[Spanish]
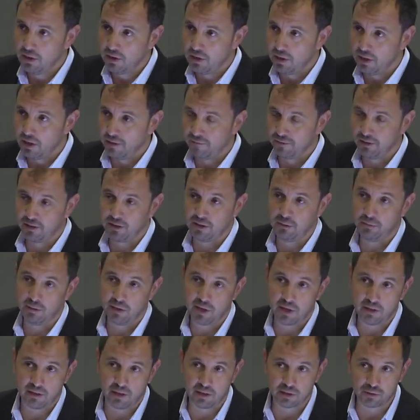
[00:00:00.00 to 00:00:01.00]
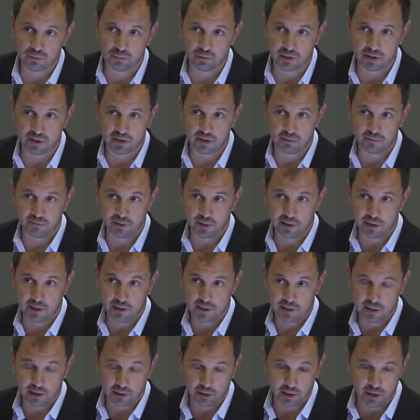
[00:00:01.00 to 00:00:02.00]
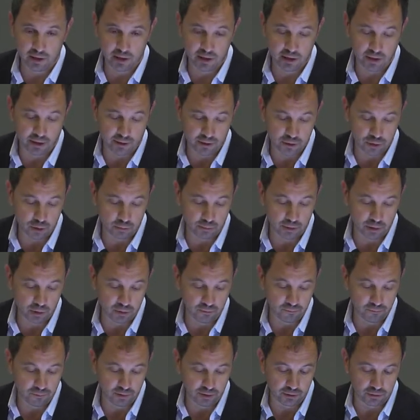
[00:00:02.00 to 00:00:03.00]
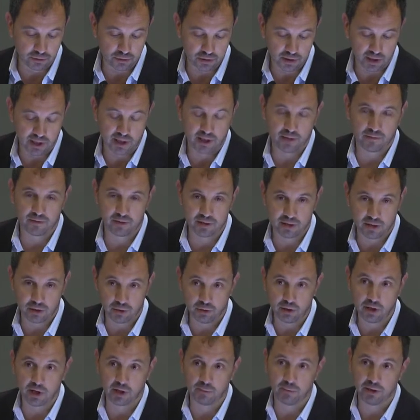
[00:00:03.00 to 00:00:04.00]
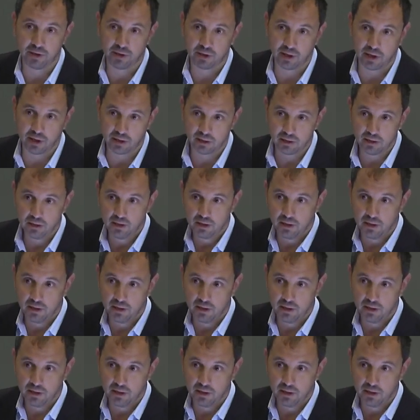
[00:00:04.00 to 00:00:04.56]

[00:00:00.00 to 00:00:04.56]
la efectividad de las juntas arbitrales a la hora de resolver conflictos y era necesario incrementar